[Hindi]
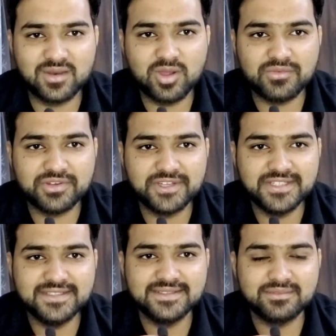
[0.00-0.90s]
हेलो
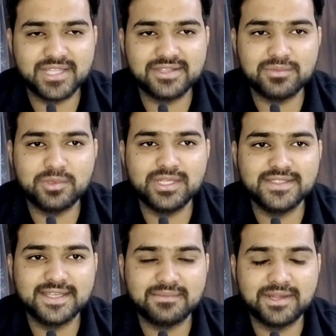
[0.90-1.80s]
एवरीवन माई सेल्फ
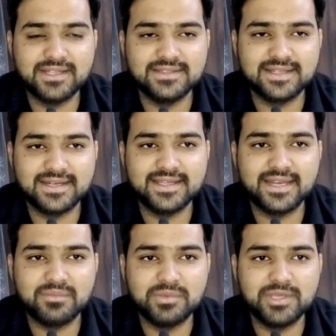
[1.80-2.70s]
पुलकित शर्मा थर्ड
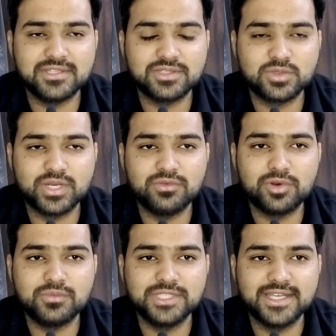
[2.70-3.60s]
ईयर एमबीबीएस स्टूडेंट
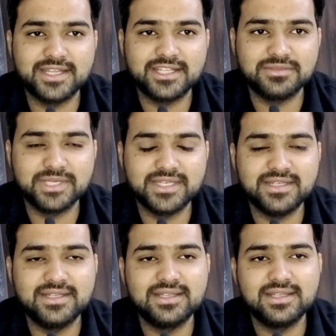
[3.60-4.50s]
फ्रॉम जे अजमेर
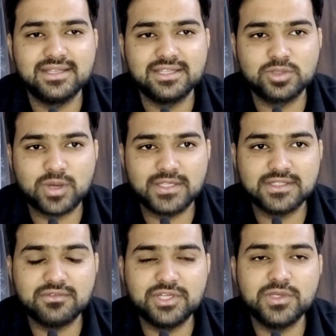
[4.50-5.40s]
तो
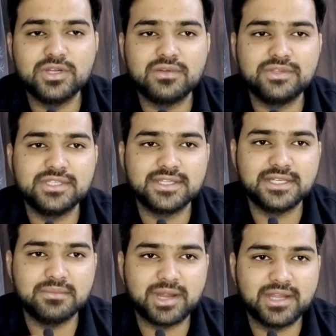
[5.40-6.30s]
आज का वीडियो काफ़ी
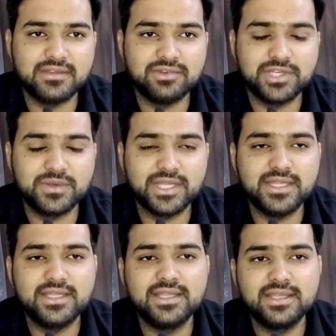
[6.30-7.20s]
ज़्यादा डिमांडिंग वीडियो है
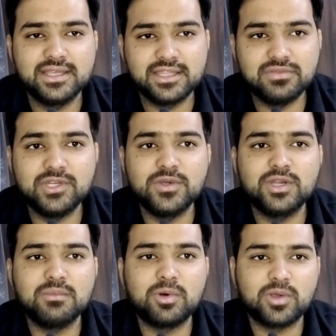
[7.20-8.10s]
इस
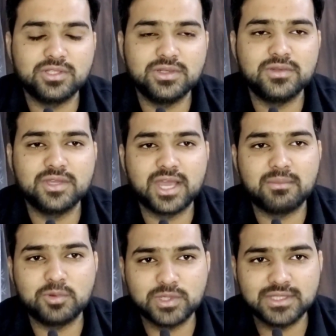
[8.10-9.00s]
वीडियो का बहुत दिनों से
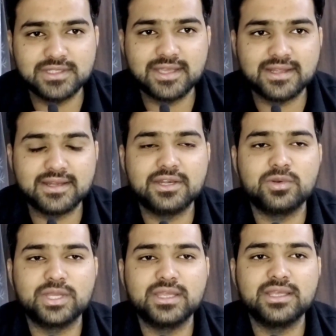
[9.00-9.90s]
आप लोग इंतजार कर रहे
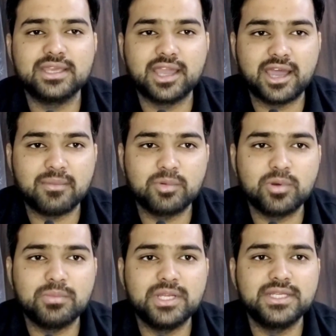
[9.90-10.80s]
होंगे कि
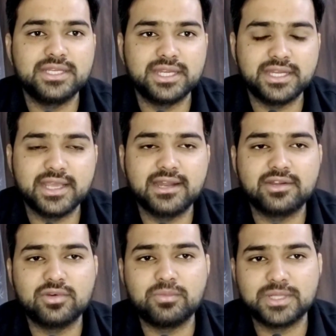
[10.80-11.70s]
आपको अपने स्टेट की
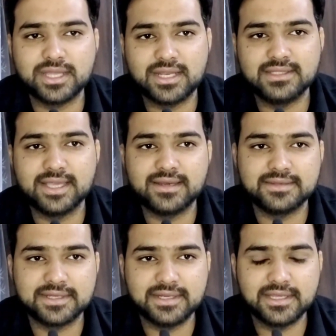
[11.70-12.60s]
कट ऑफ पता लग जाए
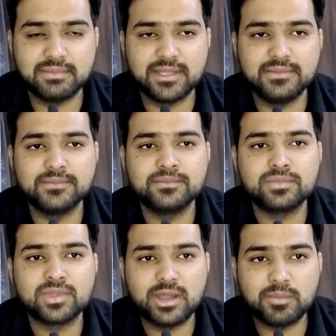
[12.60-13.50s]
रिजल्ट के बाद
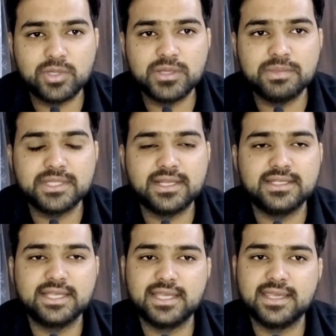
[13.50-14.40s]
आपको ये पता
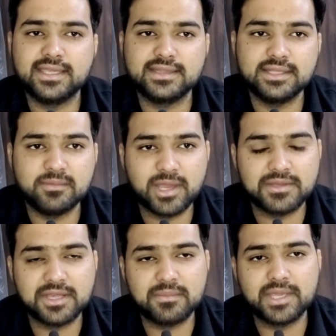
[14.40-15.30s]
लग जाए कि कितने
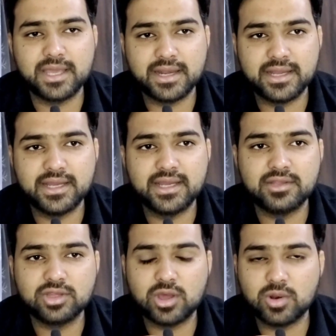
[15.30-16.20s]
मार्क्स आपके आ रहे हैं
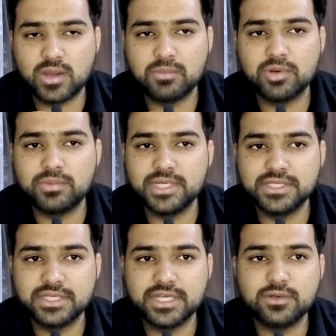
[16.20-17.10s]
और आपको अपने
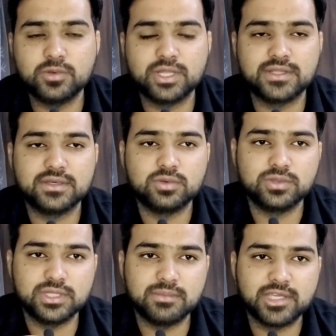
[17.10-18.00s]
स्टेट कोटा से
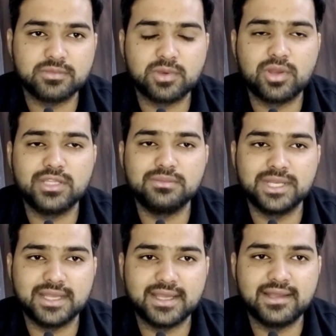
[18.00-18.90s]
उतने मार्क्स पे कॉलेज
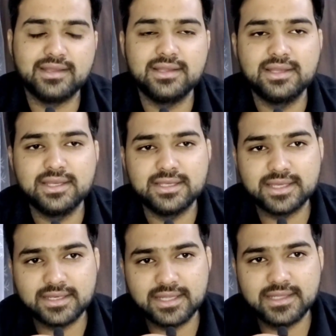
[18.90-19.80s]
मिलेगा
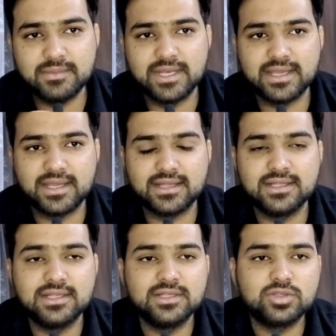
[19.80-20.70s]
या नहीं मिलेगा
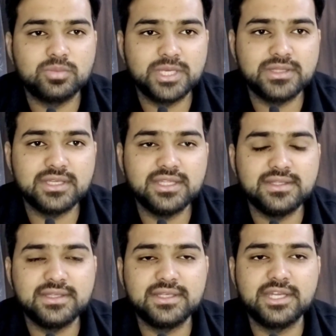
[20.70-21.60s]
तो बेसिकली
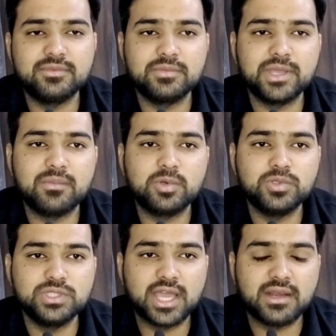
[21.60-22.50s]
इस स्टेट में मैं आपको
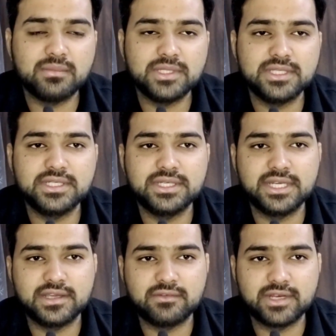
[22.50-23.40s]
चार मेजर
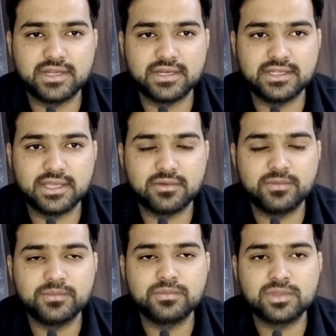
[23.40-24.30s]
स्टेट कवर करने जा रहा हूँ